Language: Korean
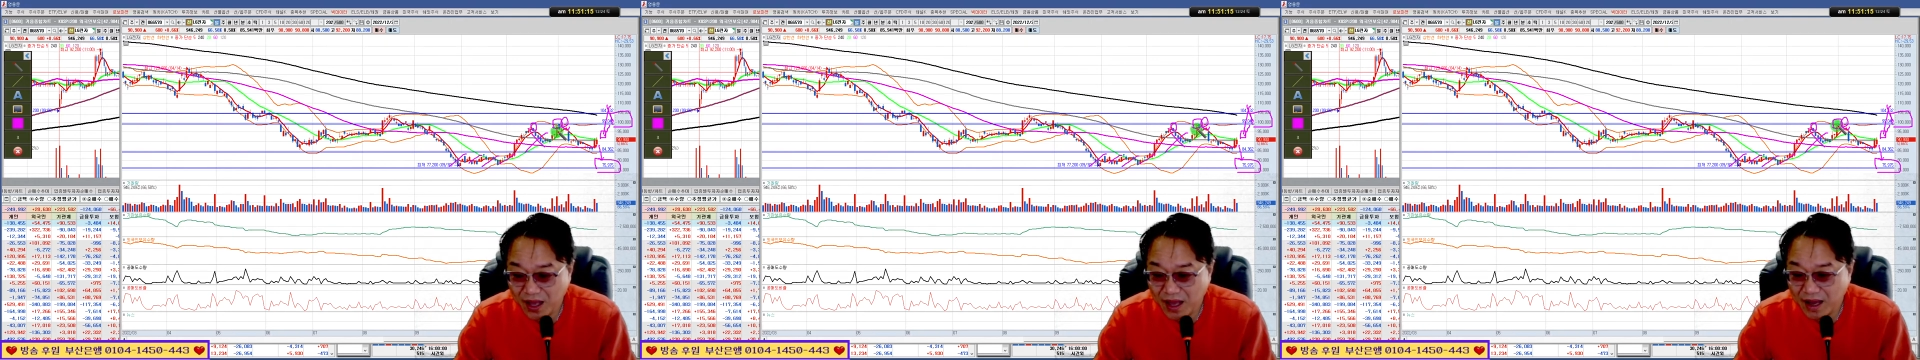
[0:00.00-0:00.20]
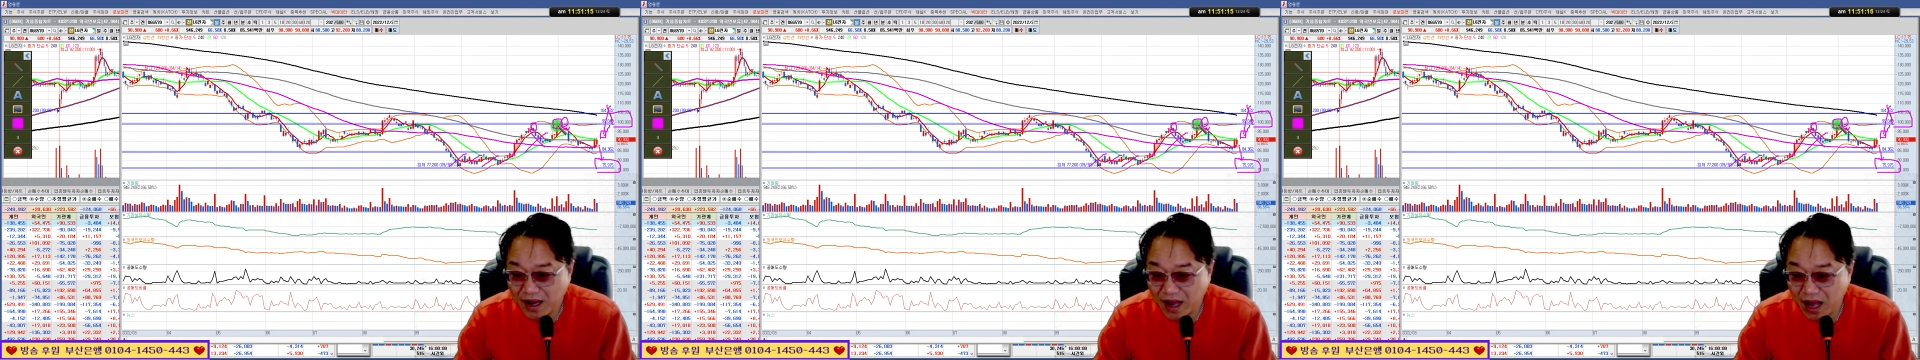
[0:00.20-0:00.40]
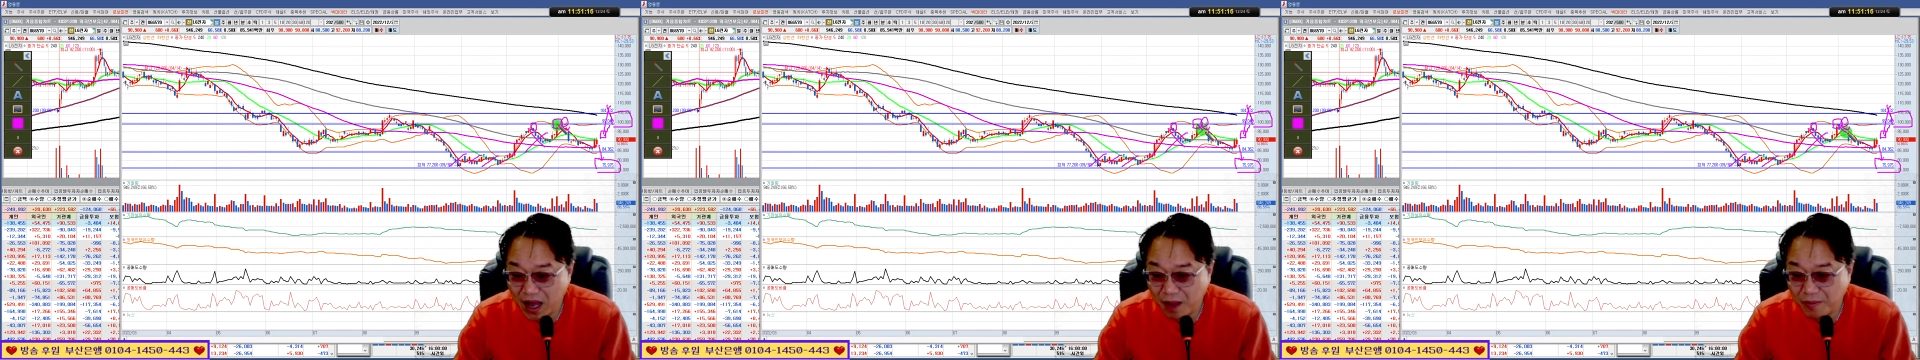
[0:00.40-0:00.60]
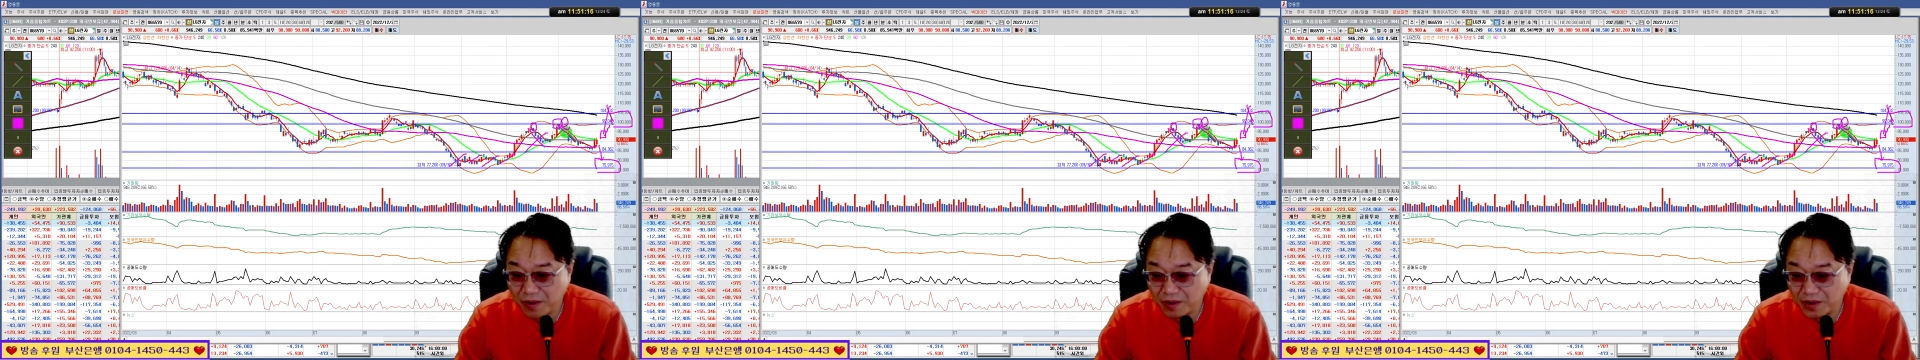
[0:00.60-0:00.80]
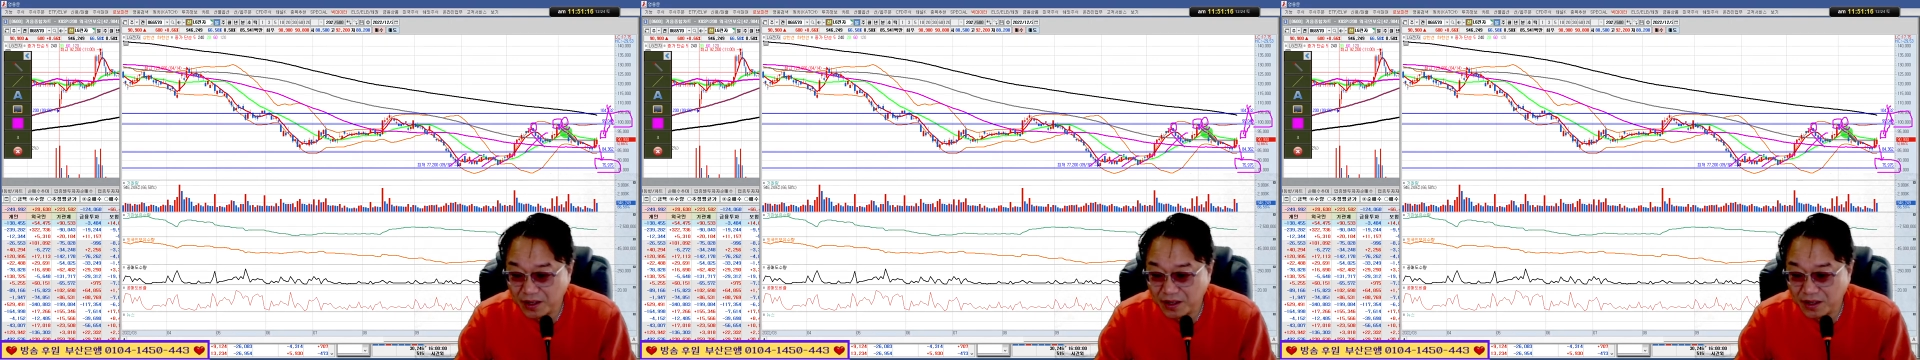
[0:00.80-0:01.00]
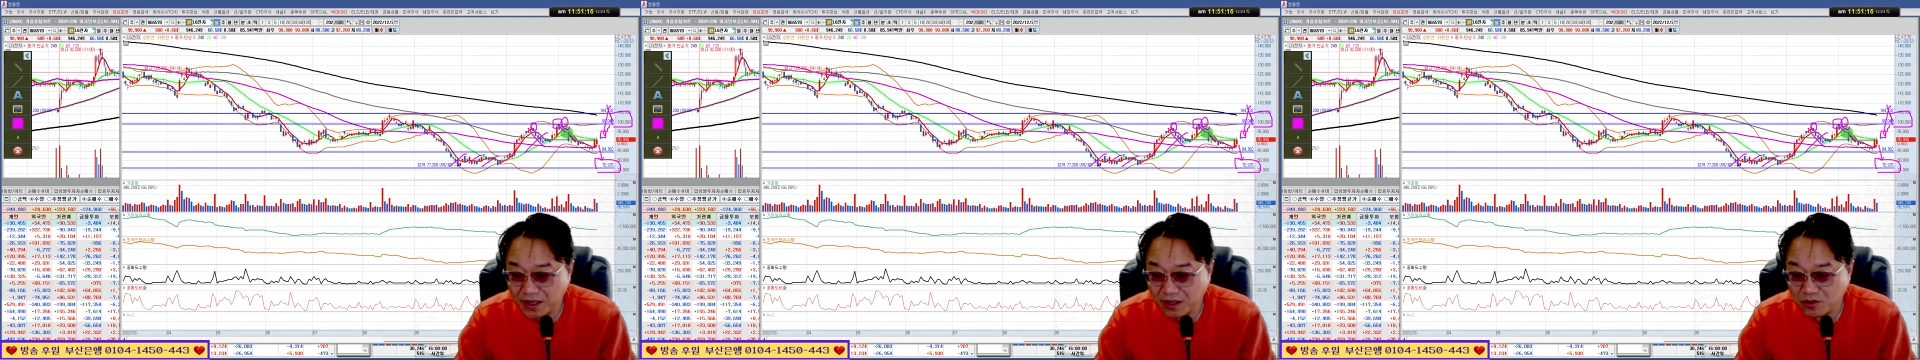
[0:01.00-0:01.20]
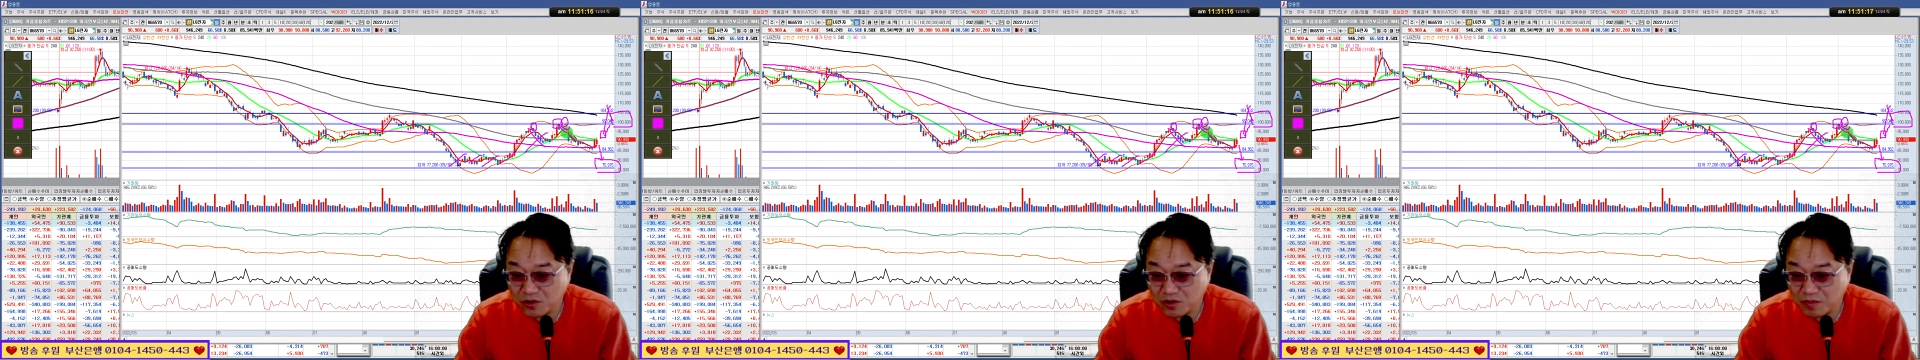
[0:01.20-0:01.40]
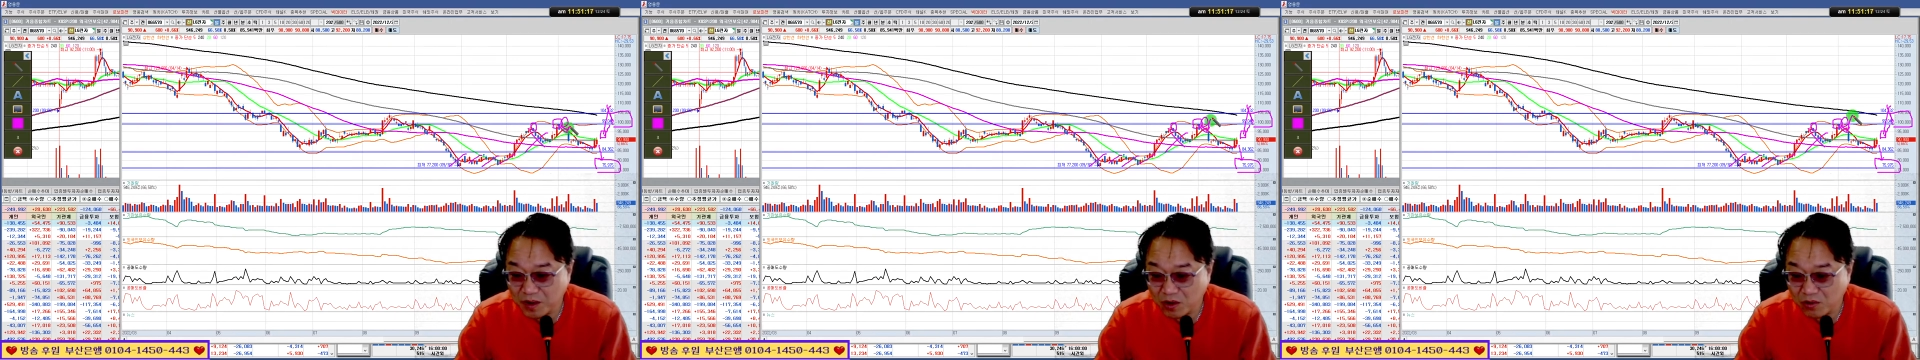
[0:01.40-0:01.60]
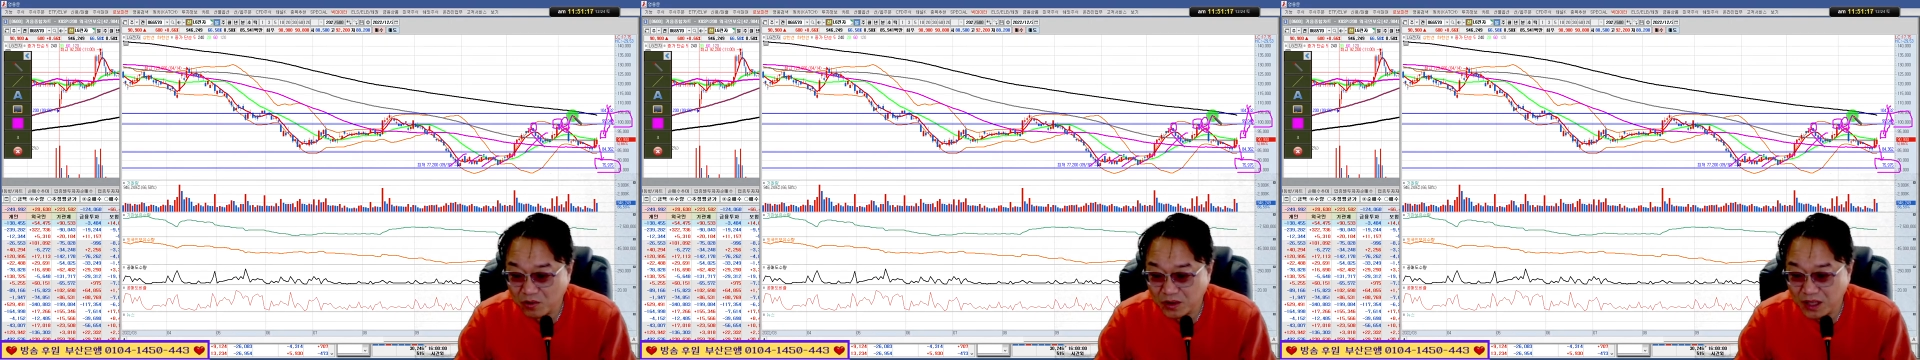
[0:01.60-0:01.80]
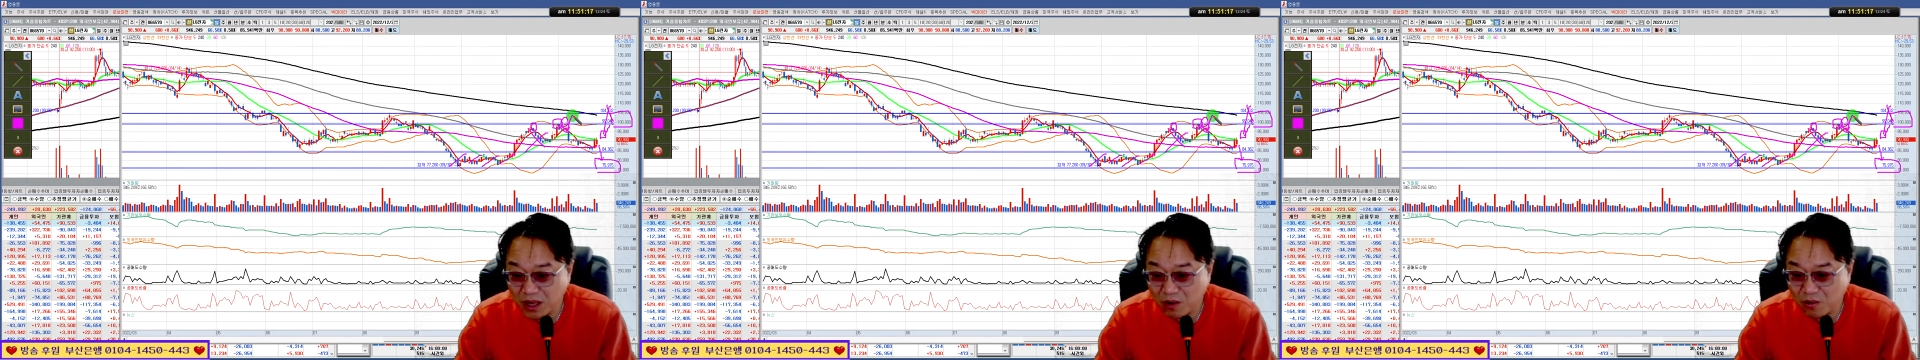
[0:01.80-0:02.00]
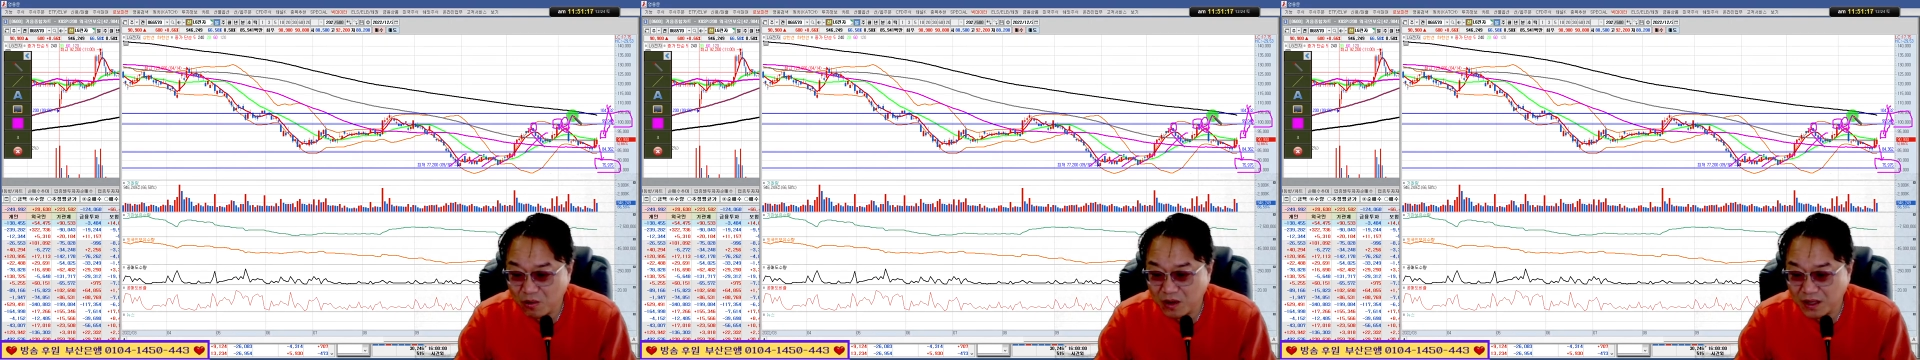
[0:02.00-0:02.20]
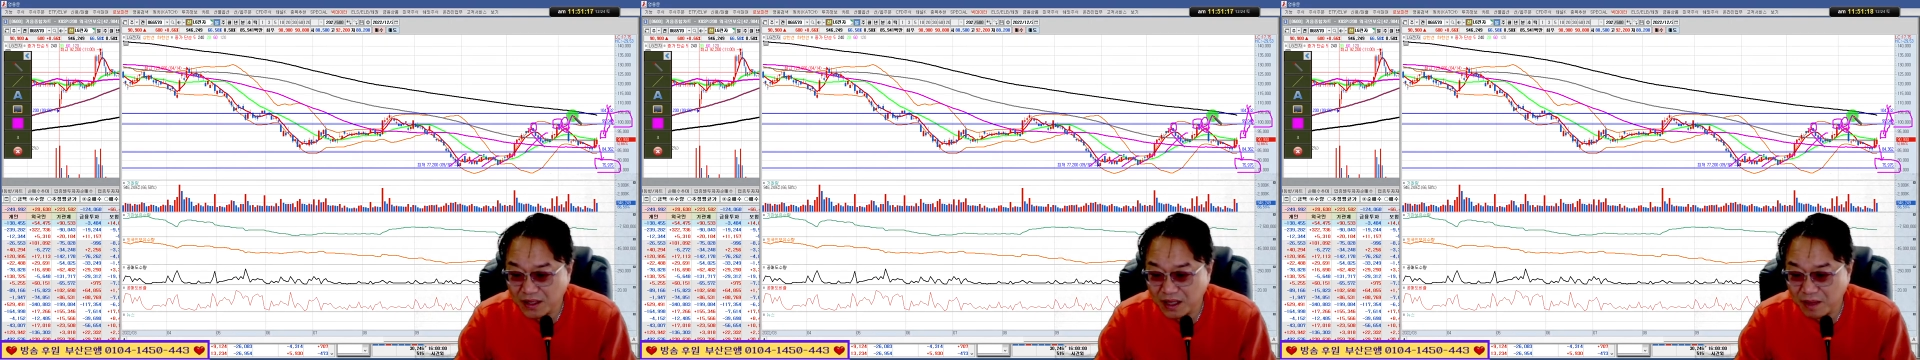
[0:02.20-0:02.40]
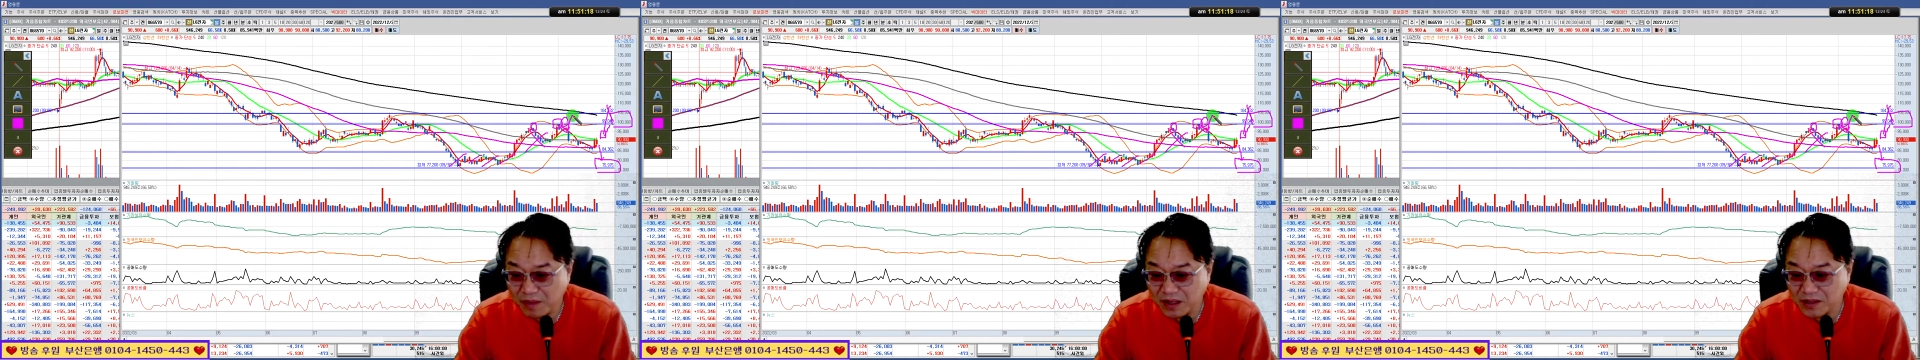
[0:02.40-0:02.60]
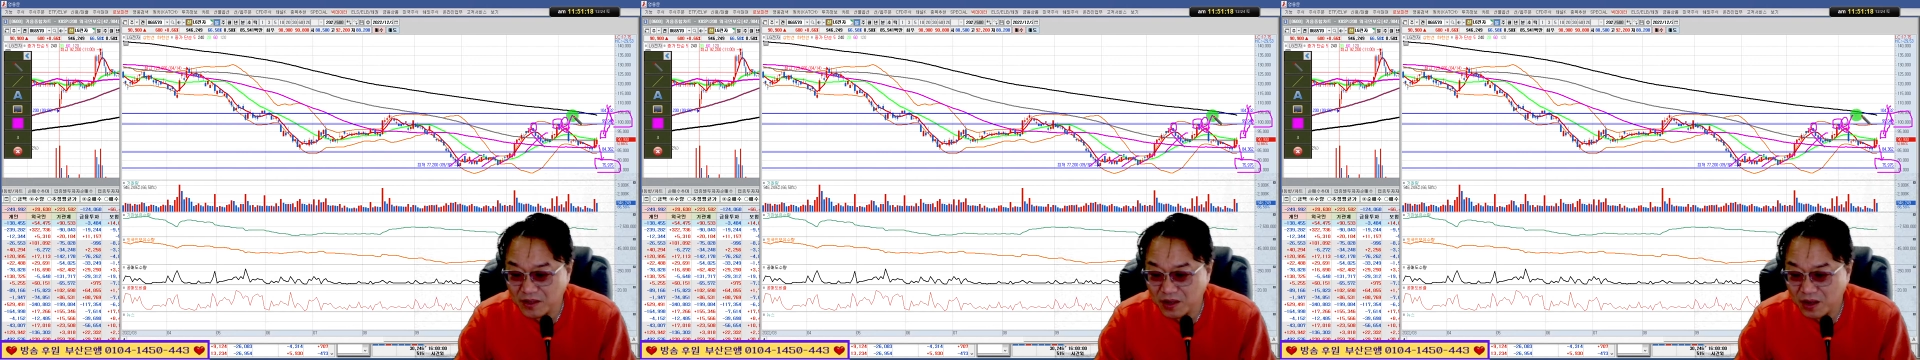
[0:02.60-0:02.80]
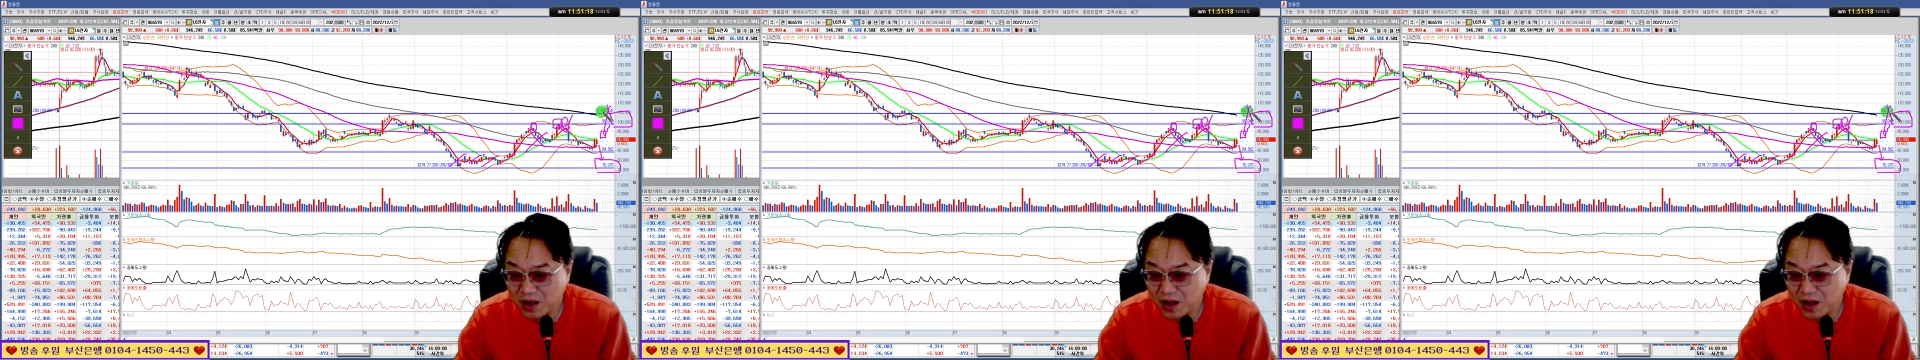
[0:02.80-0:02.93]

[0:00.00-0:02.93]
가볍게 이렇게 조정받고 딱 올라타면서,